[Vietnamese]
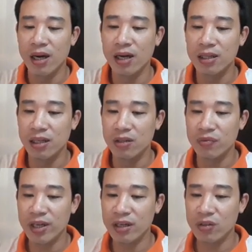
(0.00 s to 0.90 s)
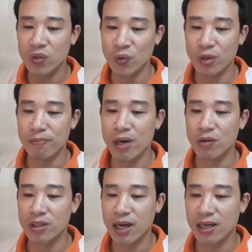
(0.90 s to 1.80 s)
à, tử vi tuổi
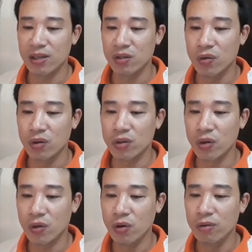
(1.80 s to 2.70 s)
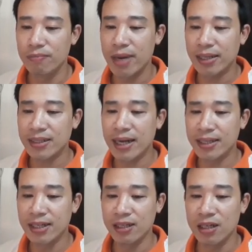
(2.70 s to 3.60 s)
Mậu Dần thuộc Thổ bạn xác
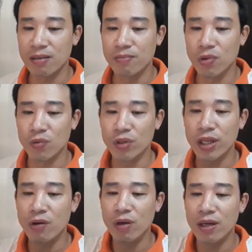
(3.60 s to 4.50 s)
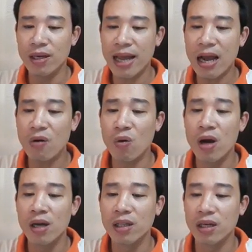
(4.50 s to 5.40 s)
định được mục tiêu lớn lao,
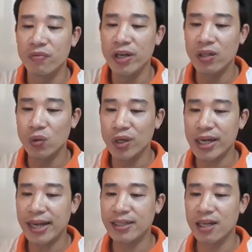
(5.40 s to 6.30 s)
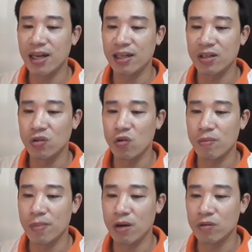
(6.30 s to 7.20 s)
tử vi tuổi Canh Dần
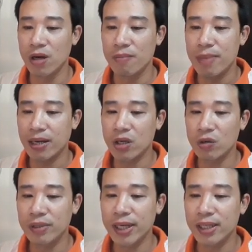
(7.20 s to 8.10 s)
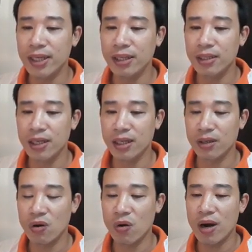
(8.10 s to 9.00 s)
thuộc Mộc bạn không nên tin
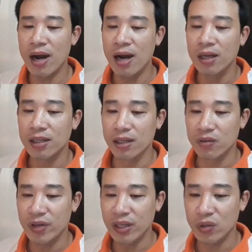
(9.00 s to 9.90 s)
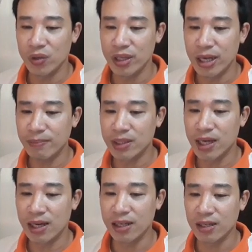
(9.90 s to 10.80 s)
người có, tử vi tuổi Nhâm
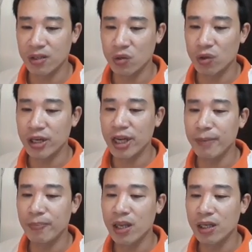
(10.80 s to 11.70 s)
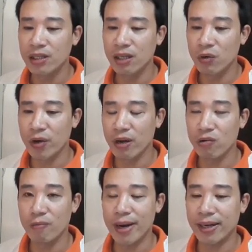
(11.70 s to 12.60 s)
Dần thuộc Kim sức khỏe
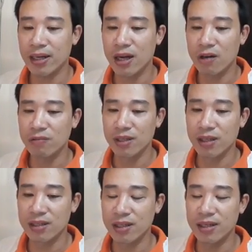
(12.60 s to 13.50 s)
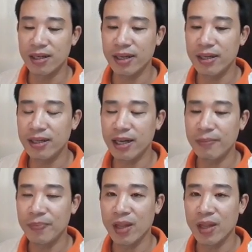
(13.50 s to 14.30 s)
của bạn không được như ý nhé.